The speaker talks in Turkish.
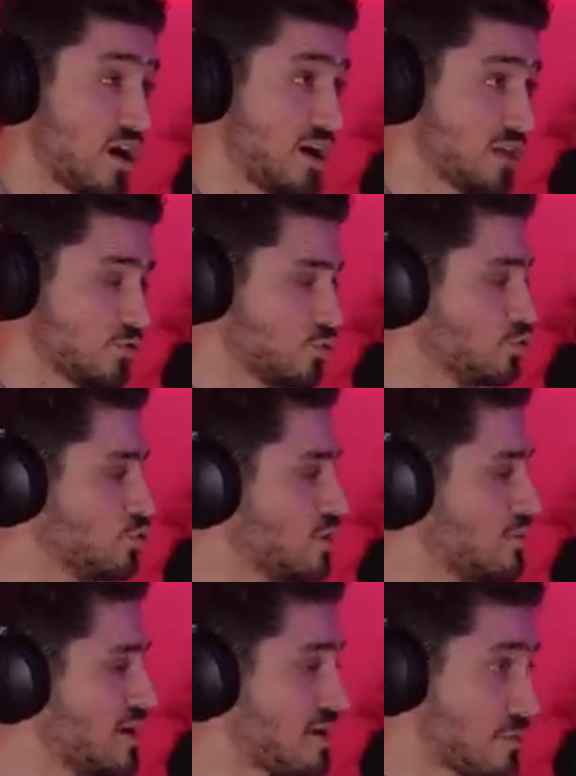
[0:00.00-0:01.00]
Hayat
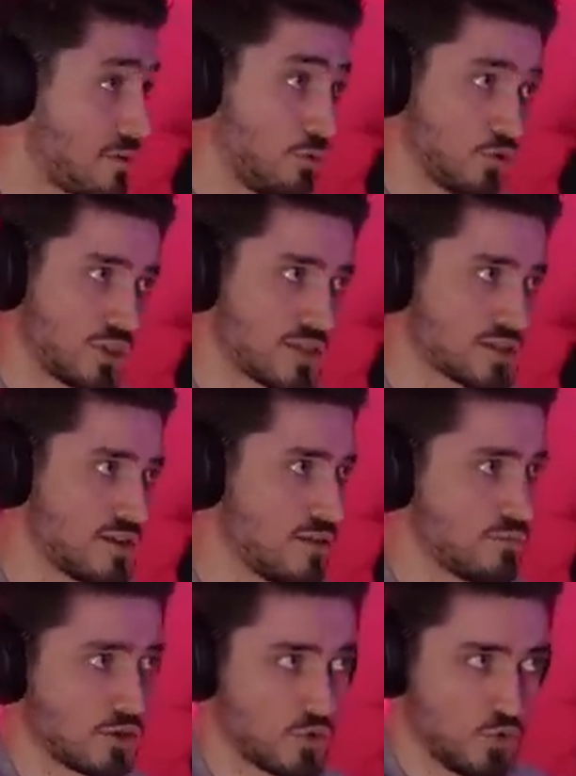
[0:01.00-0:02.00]
okulunda beraber podcastler
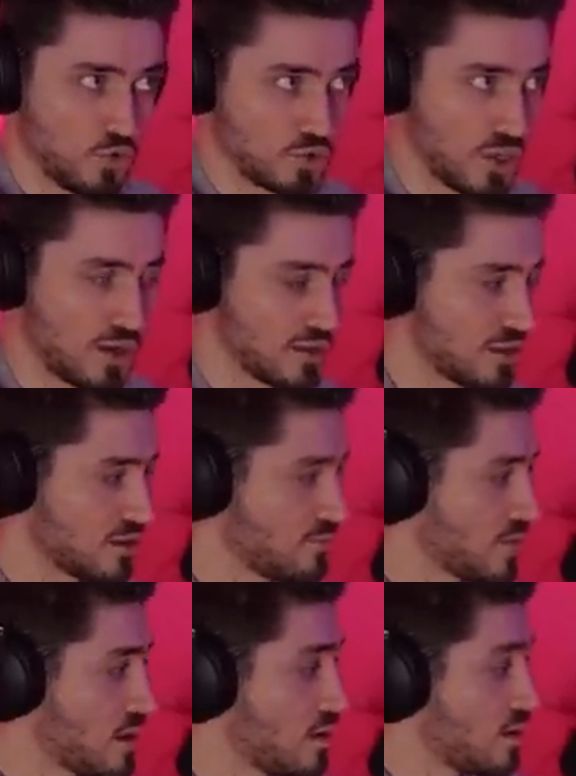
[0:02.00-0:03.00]
yaptık, konuklar aldık.
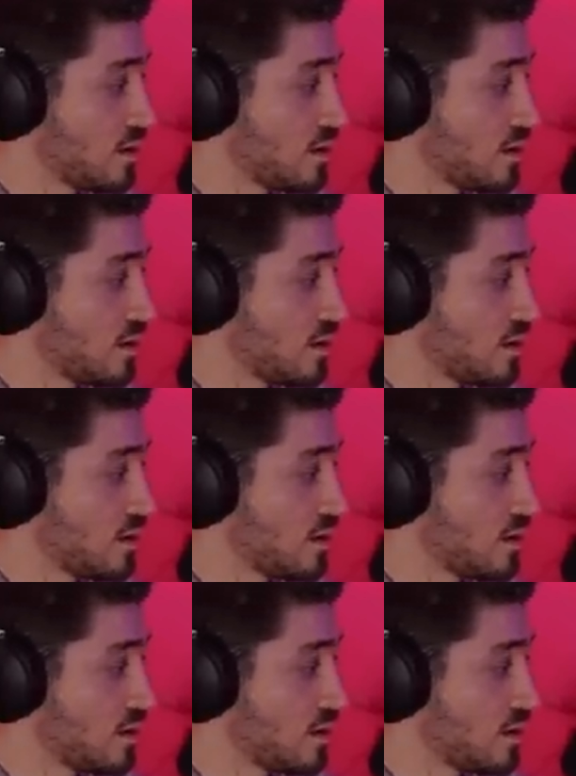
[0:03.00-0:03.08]
Evet.